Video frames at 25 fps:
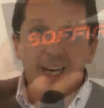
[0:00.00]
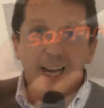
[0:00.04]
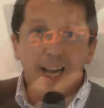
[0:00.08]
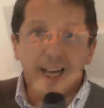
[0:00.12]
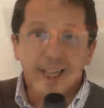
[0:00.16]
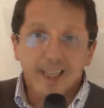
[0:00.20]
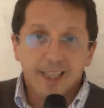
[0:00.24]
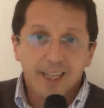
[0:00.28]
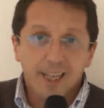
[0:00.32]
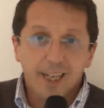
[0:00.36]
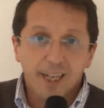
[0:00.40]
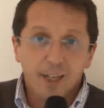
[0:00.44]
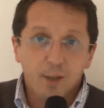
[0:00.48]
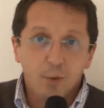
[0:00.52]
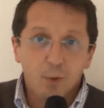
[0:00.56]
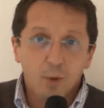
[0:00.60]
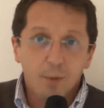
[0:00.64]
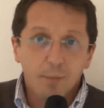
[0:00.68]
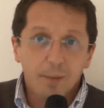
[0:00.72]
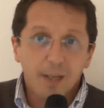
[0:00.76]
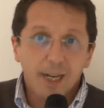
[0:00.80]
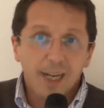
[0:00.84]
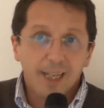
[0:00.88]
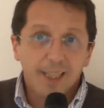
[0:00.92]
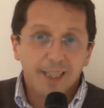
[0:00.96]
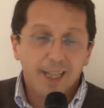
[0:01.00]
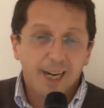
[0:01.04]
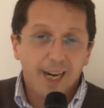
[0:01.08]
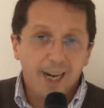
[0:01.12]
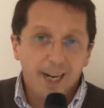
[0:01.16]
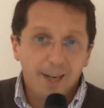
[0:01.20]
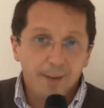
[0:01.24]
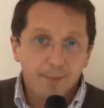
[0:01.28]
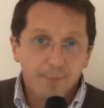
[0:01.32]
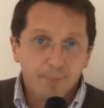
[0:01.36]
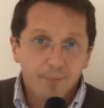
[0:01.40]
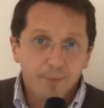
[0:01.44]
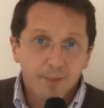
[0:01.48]
nata nel
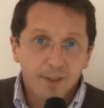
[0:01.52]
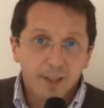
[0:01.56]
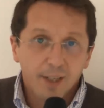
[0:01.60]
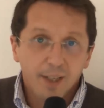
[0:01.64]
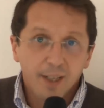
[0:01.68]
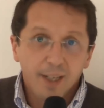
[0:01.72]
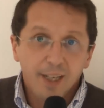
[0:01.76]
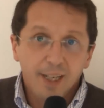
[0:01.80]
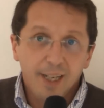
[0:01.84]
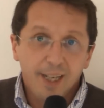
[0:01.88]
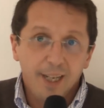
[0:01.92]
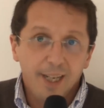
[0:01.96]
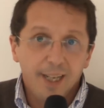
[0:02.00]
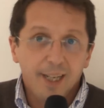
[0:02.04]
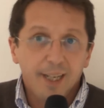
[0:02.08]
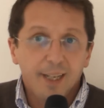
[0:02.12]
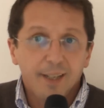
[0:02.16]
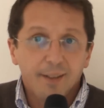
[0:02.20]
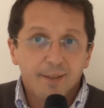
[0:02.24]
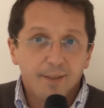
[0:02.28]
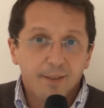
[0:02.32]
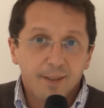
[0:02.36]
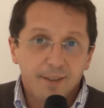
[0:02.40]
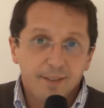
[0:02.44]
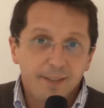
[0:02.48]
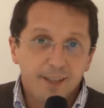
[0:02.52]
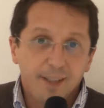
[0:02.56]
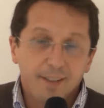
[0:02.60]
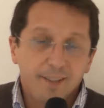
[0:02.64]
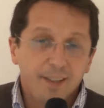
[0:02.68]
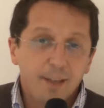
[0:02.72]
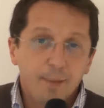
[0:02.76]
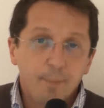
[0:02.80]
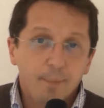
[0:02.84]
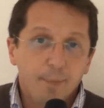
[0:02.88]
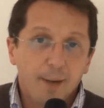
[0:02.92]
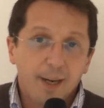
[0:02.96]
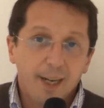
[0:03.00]
2003 e si è
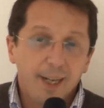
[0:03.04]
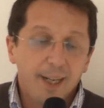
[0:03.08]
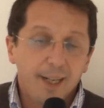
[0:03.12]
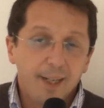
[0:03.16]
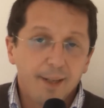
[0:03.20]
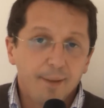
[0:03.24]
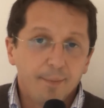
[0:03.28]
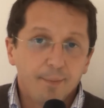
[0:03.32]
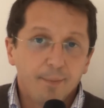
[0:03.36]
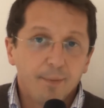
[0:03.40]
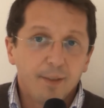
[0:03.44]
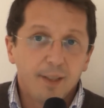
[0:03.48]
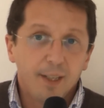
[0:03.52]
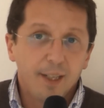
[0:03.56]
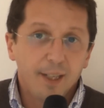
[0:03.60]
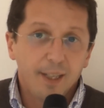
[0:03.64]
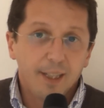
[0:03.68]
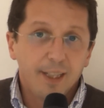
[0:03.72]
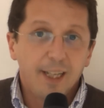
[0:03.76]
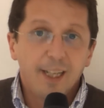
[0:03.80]
sempre eh,